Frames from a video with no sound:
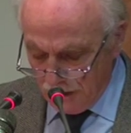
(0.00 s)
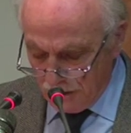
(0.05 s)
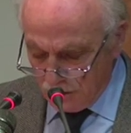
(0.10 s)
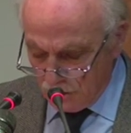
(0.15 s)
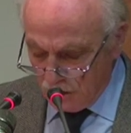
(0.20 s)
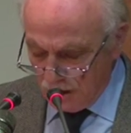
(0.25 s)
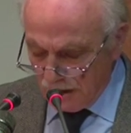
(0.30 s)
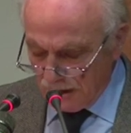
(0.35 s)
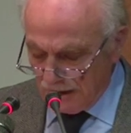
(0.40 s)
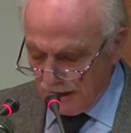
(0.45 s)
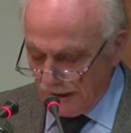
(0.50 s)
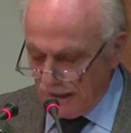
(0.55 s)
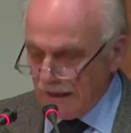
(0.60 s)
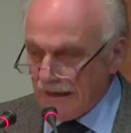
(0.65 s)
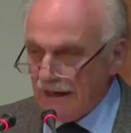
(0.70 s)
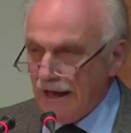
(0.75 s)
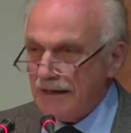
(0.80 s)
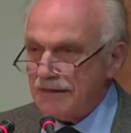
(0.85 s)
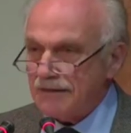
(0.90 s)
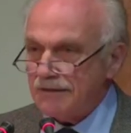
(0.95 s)
circa
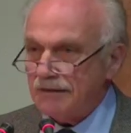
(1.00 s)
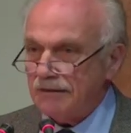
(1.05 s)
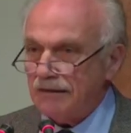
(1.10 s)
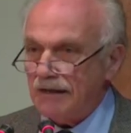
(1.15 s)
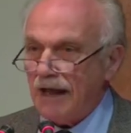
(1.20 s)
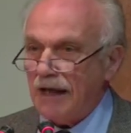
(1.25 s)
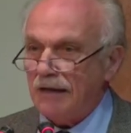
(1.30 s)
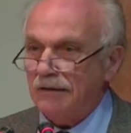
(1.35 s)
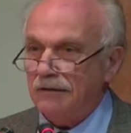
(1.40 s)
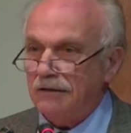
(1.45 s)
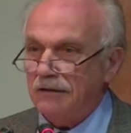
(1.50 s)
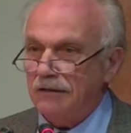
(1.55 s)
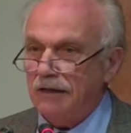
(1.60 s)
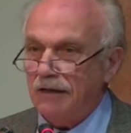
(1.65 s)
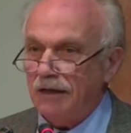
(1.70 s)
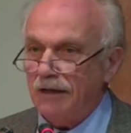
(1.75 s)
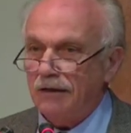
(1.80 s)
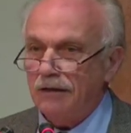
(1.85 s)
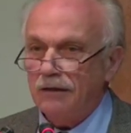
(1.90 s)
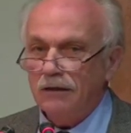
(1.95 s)
l'alleanza
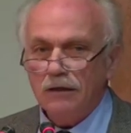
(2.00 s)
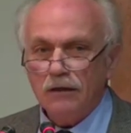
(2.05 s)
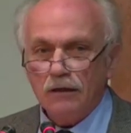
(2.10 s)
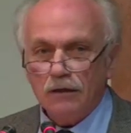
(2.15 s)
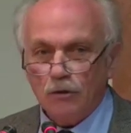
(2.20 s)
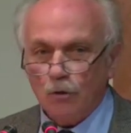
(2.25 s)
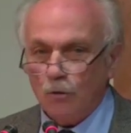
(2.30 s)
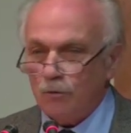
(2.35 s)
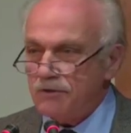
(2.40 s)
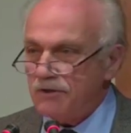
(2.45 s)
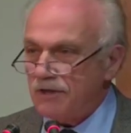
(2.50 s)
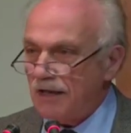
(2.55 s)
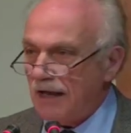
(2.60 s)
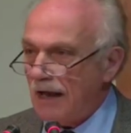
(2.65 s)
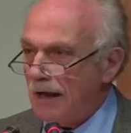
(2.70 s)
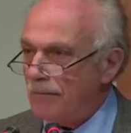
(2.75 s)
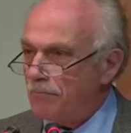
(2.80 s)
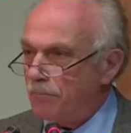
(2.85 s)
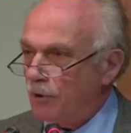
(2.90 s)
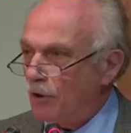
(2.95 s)
atlantica non
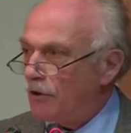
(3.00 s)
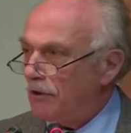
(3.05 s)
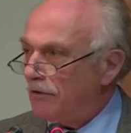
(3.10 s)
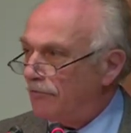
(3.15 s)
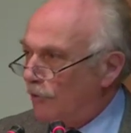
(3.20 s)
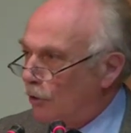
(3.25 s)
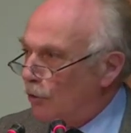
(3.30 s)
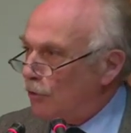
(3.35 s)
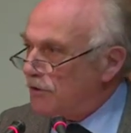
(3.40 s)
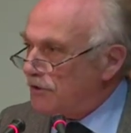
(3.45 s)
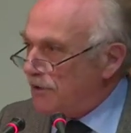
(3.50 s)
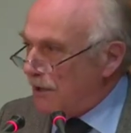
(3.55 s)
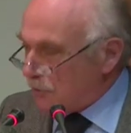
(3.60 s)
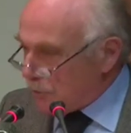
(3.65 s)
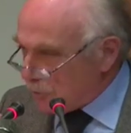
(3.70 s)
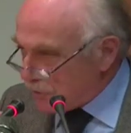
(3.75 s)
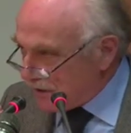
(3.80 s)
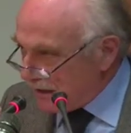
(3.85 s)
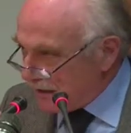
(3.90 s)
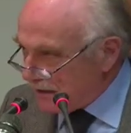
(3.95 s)
sarà poi forse
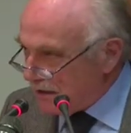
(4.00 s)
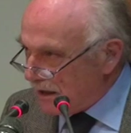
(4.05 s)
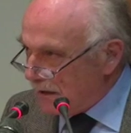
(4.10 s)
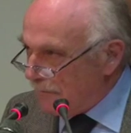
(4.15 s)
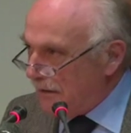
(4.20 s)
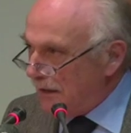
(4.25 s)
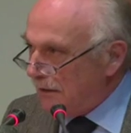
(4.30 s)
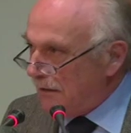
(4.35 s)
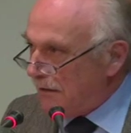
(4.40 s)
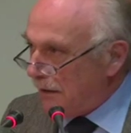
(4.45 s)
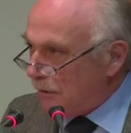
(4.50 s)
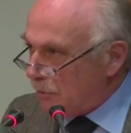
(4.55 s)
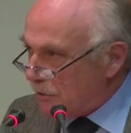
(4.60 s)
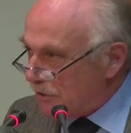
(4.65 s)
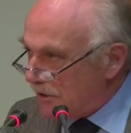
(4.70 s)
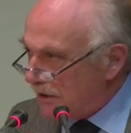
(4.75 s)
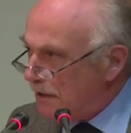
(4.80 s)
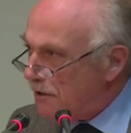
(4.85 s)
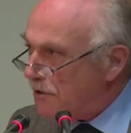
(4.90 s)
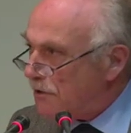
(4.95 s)
sostanzialmente lo
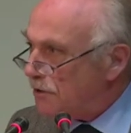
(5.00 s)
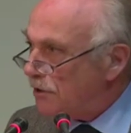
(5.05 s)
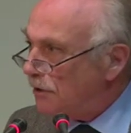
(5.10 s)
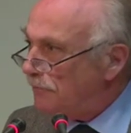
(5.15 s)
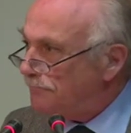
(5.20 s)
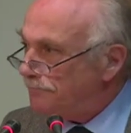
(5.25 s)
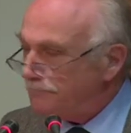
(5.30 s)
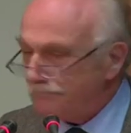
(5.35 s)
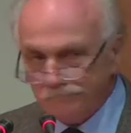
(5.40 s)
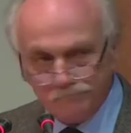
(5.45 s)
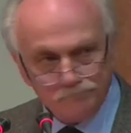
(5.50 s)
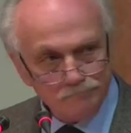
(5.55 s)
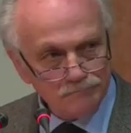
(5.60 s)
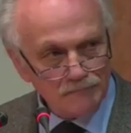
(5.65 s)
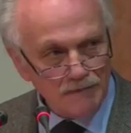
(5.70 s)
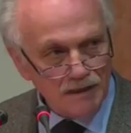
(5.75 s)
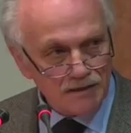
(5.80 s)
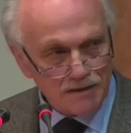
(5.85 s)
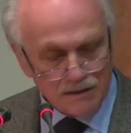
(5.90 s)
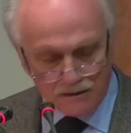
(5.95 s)
stesso?
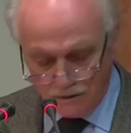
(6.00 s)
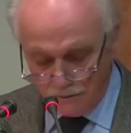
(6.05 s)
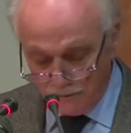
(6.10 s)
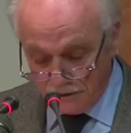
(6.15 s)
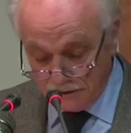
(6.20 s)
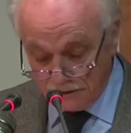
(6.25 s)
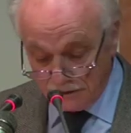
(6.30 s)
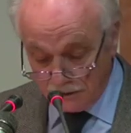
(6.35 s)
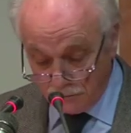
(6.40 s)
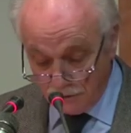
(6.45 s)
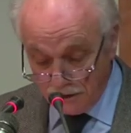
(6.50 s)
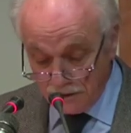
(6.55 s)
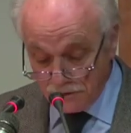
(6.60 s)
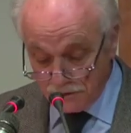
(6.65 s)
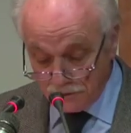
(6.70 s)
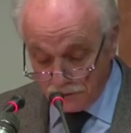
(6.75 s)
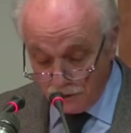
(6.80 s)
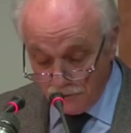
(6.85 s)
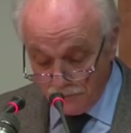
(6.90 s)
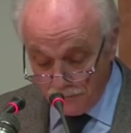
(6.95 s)
Esattamente
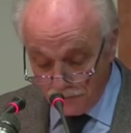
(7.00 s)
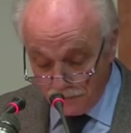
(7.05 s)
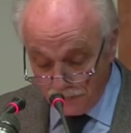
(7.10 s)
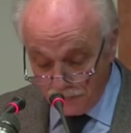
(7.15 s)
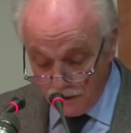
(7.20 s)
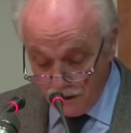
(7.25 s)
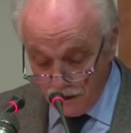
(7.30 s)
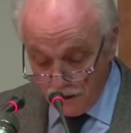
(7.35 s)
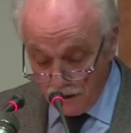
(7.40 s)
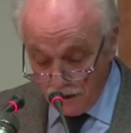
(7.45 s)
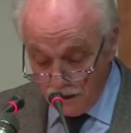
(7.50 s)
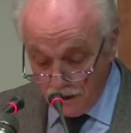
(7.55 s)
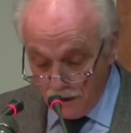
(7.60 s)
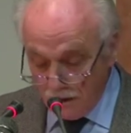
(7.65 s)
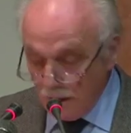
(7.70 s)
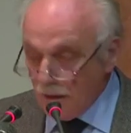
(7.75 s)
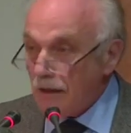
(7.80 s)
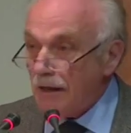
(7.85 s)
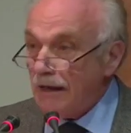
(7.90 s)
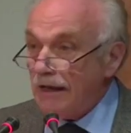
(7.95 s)
questo?
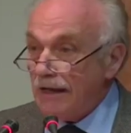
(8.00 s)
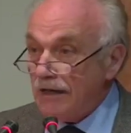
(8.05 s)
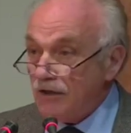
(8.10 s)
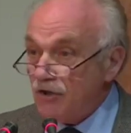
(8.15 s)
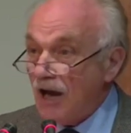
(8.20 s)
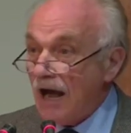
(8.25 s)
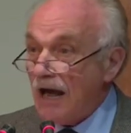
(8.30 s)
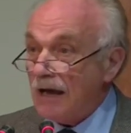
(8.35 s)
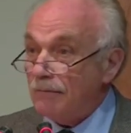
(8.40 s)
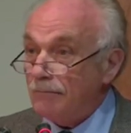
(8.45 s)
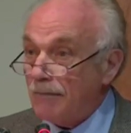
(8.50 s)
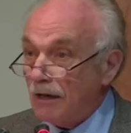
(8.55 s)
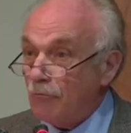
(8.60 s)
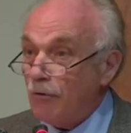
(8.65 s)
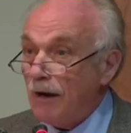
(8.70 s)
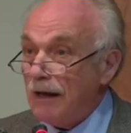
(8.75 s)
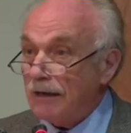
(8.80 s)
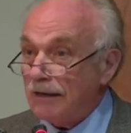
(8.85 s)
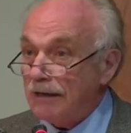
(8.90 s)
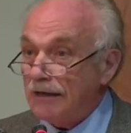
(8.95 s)
E già, ma
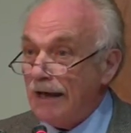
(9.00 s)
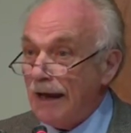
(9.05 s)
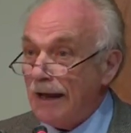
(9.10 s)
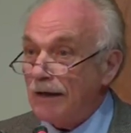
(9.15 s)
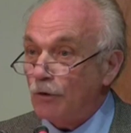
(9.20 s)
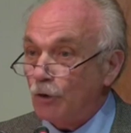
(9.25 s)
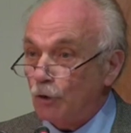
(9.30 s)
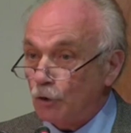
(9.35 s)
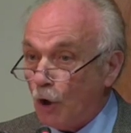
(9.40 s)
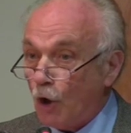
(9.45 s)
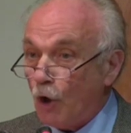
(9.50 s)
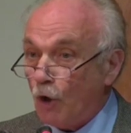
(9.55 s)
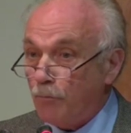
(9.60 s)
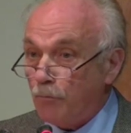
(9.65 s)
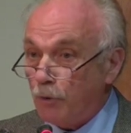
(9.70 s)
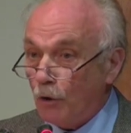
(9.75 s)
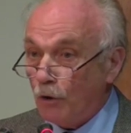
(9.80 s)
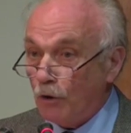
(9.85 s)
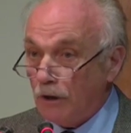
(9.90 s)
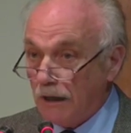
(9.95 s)
qualche anno
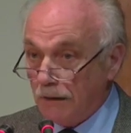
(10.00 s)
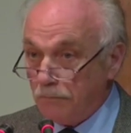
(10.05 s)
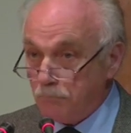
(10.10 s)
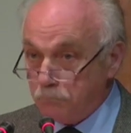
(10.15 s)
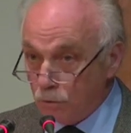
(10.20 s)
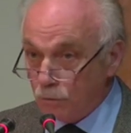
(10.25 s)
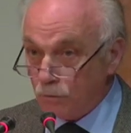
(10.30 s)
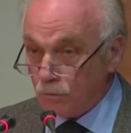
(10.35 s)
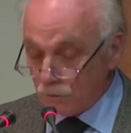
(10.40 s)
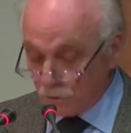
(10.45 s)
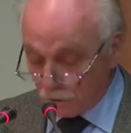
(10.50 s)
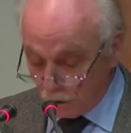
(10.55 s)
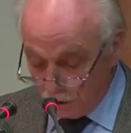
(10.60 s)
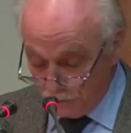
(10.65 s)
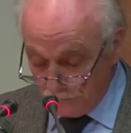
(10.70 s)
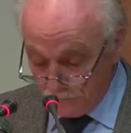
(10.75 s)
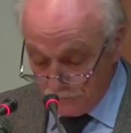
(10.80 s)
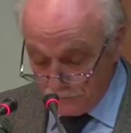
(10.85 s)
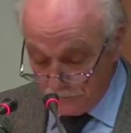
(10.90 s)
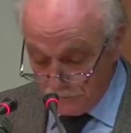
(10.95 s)
dopo,
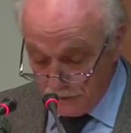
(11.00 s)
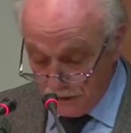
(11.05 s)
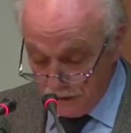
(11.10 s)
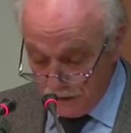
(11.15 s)
appunto,